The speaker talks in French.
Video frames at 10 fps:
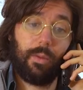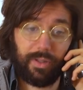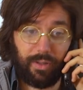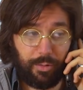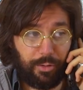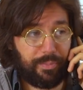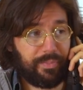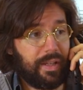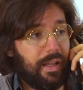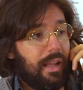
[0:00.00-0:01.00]
Eh bah tant mieux
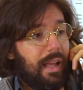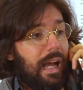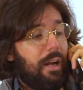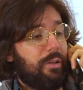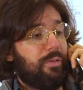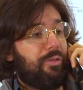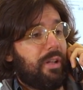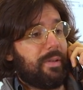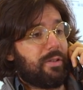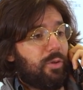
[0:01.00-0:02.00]
Alors il nous
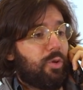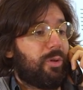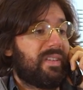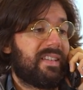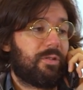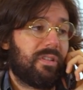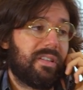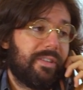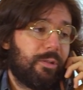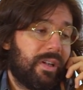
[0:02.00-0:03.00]
faudra bien sûr l'autorisation
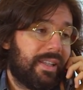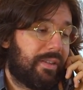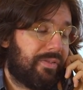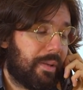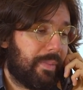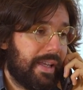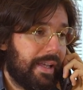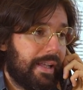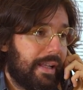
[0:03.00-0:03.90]
individuelle d'être filmé.